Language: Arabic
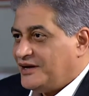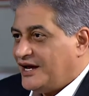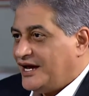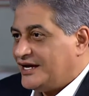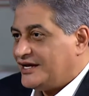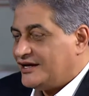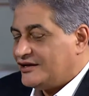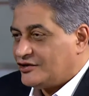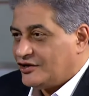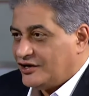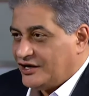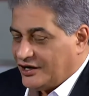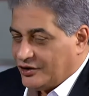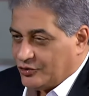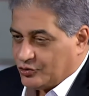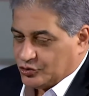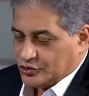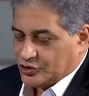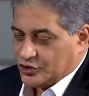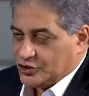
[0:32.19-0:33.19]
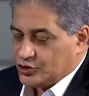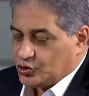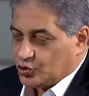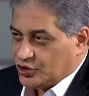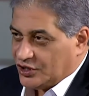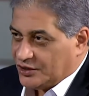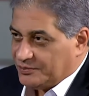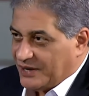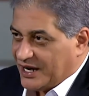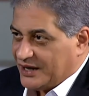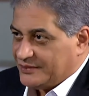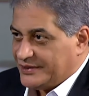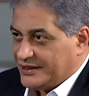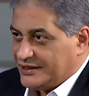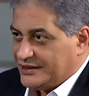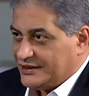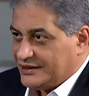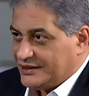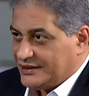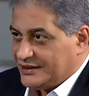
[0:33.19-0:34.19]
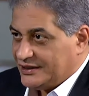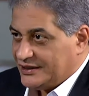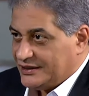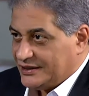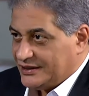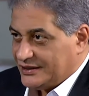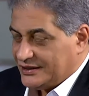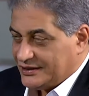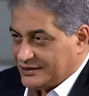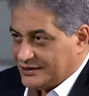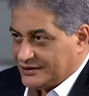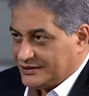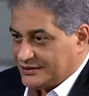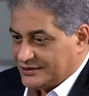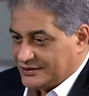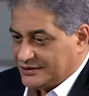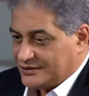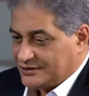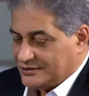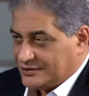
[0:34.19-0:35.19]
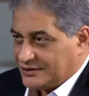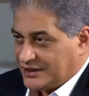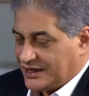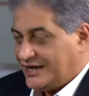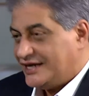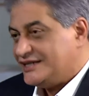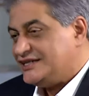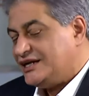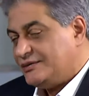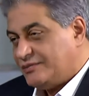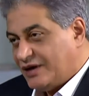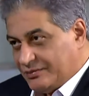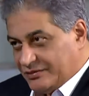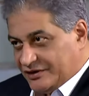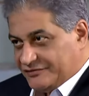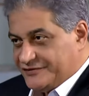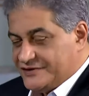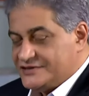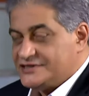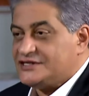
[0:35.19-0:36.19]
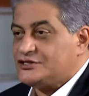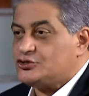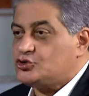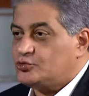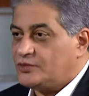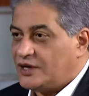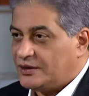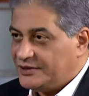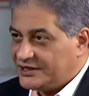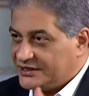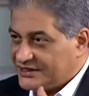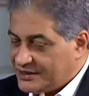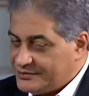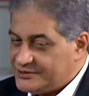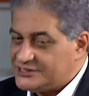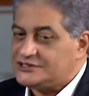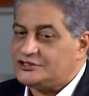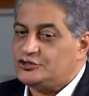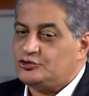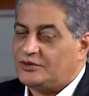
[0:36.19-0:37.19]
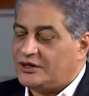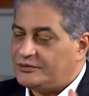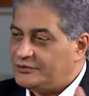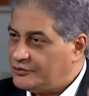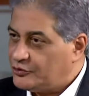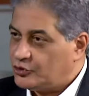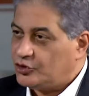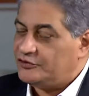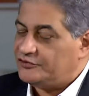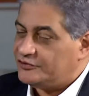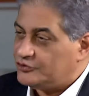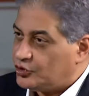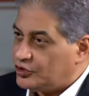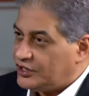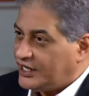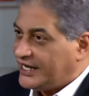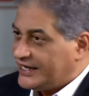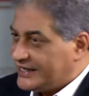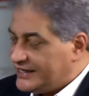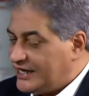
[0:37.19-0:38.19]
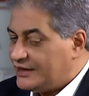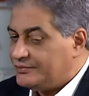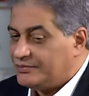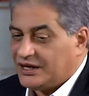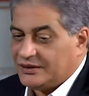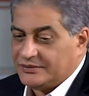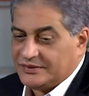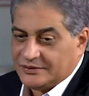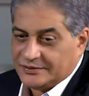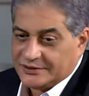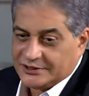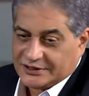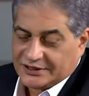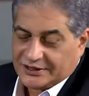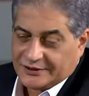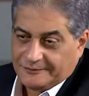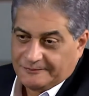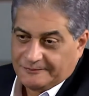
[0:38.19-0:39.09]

حاجه رائعه كنا ندخل المعمل آه، كان عندنا معمل فيزيكس ومعمل كيمستري ومعمل كل كل حاجه ليها المعمل بتاعه آه،